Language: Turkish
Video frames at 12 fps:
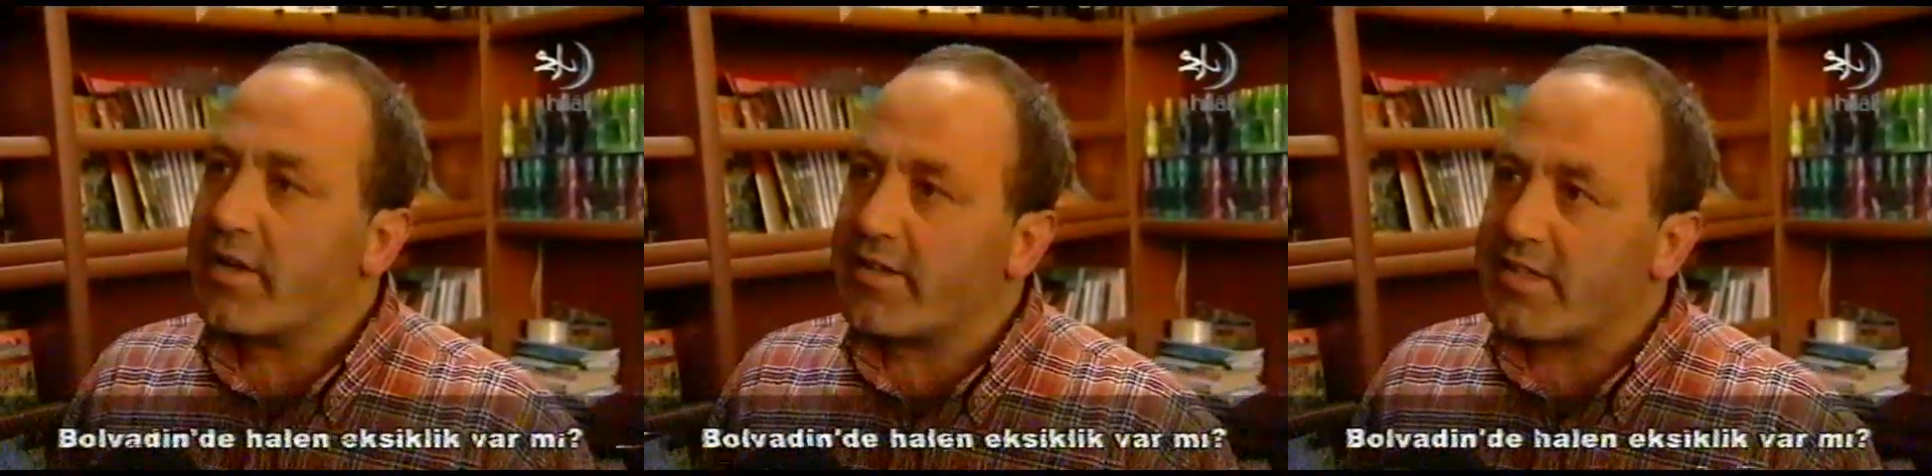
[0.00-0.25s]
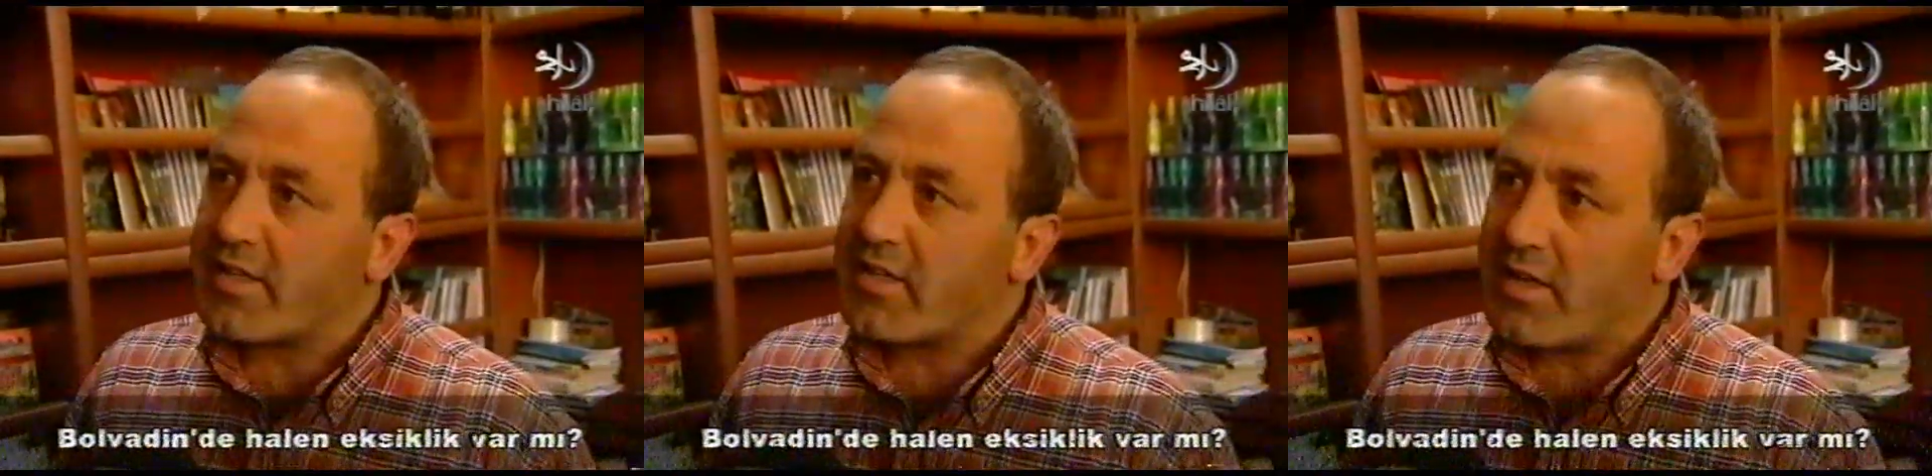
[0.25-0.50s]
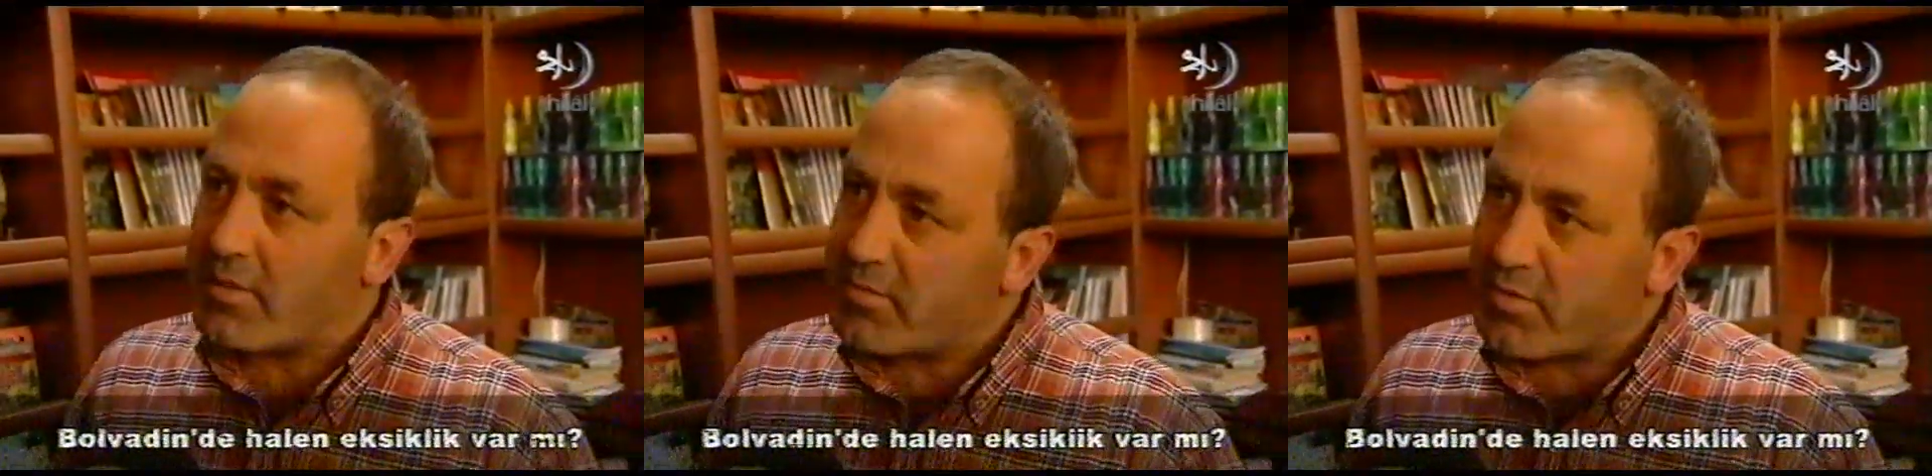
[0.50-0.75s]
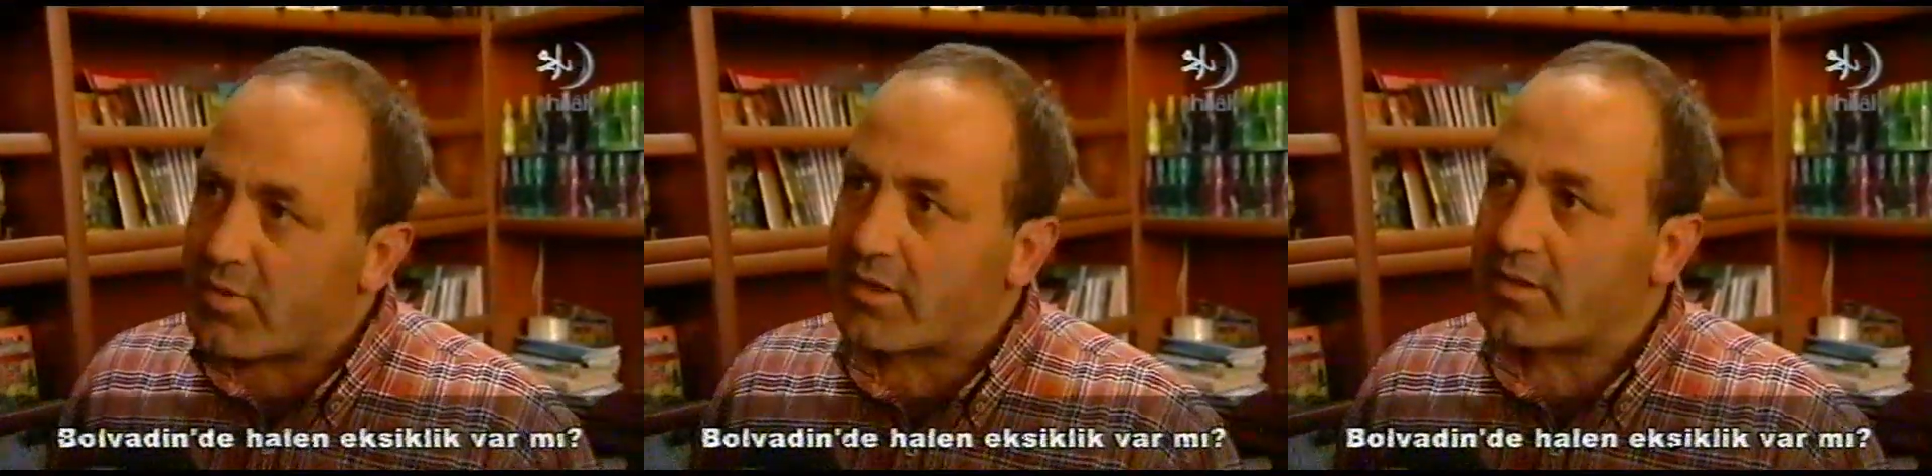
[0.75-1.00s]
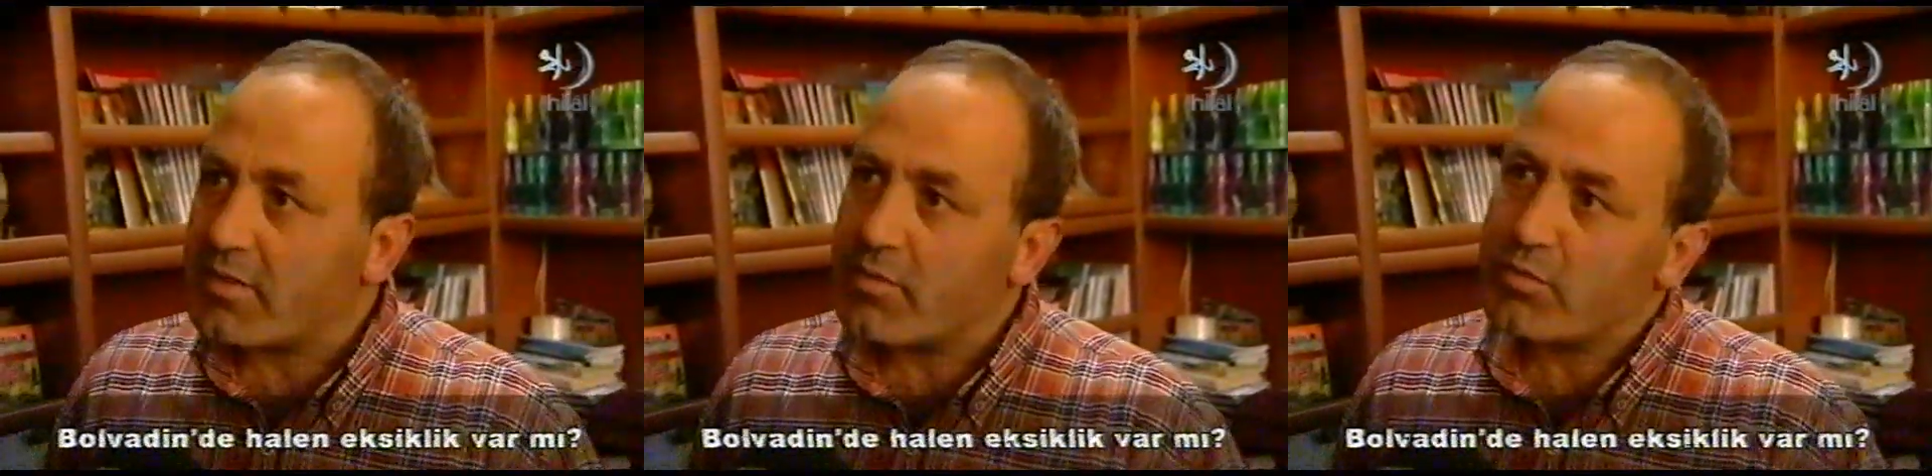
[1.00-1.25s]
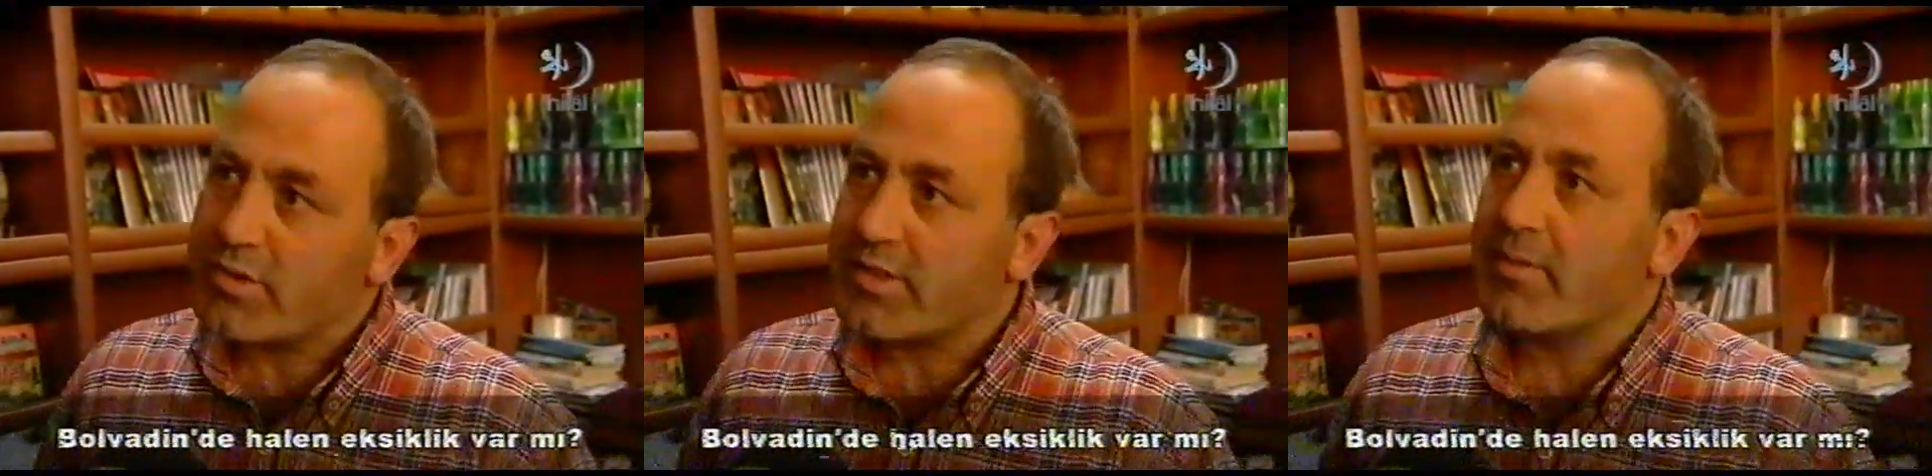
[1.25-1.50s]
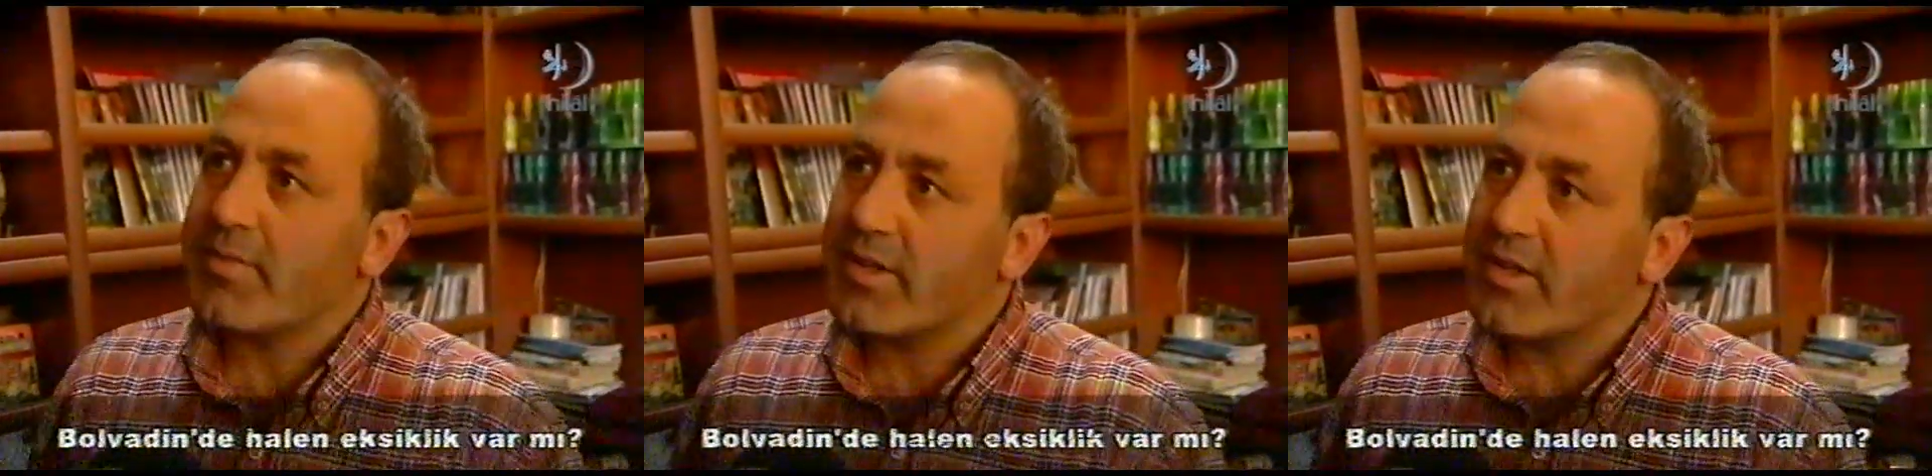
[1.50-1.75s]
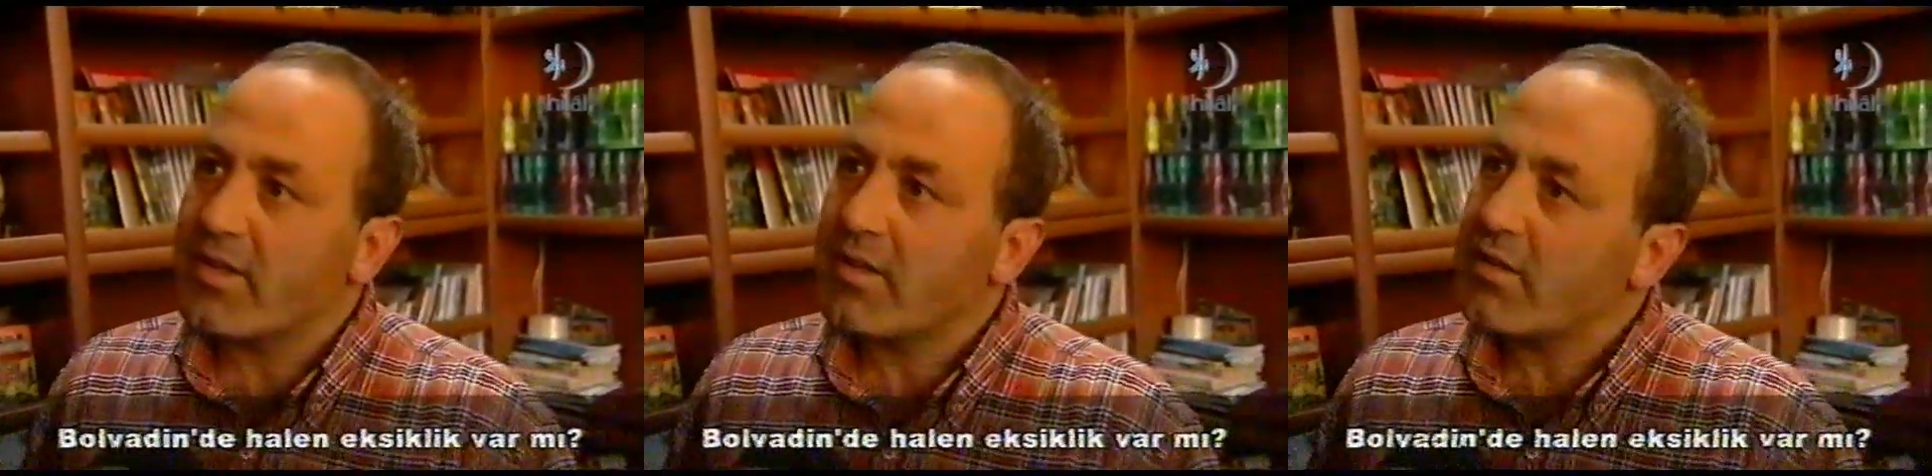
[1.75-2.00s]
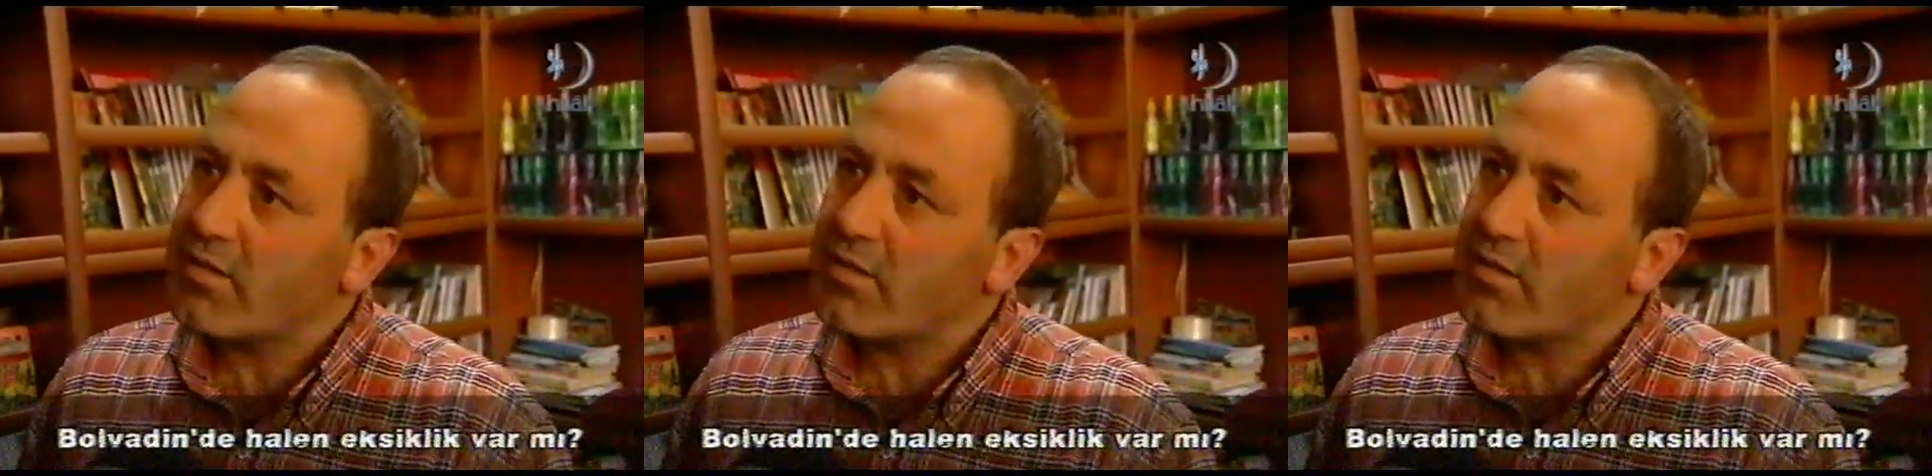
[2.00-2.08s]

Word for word: eksikliklerimiz vardı ama bu da zamanla